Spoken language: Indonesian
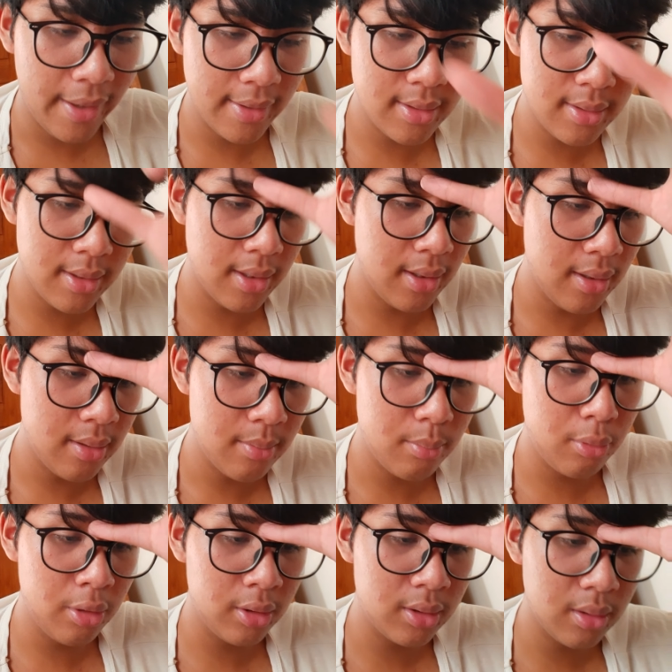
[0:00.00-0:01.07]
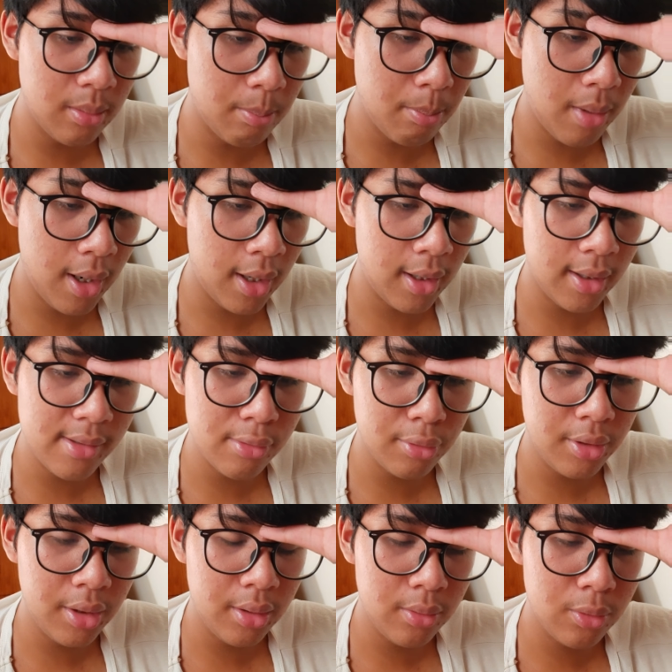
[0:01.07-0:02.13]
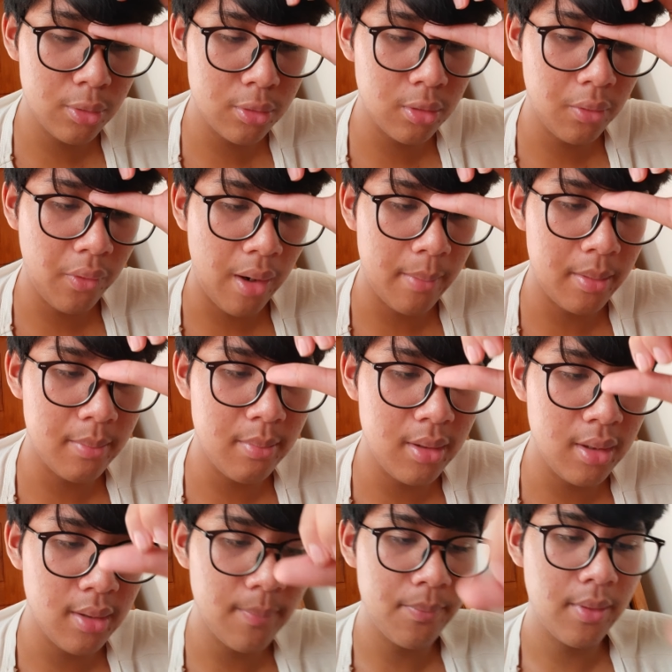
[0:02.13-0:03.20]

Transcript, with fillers: SC Mult Bahaluddin Yusuf Habibi.